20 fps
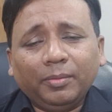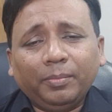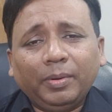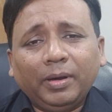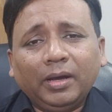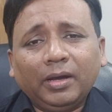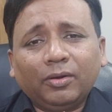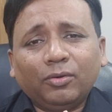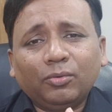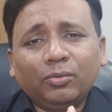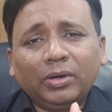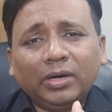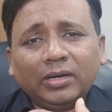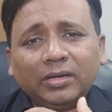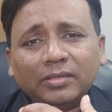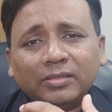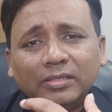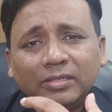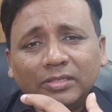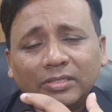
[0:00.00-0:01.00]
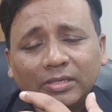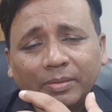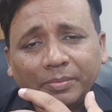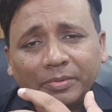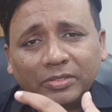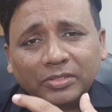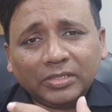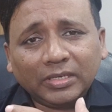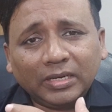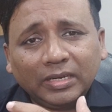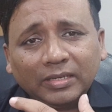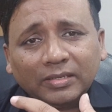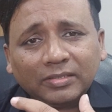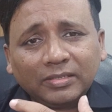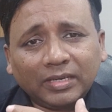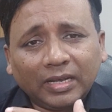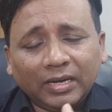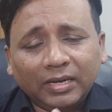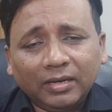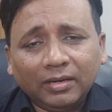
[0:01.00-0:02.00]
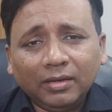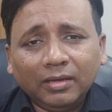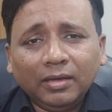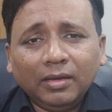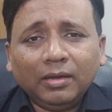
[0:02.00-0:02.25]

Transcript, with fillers: বা কোনো একটা জিনিস আপনি চেনেন জানেন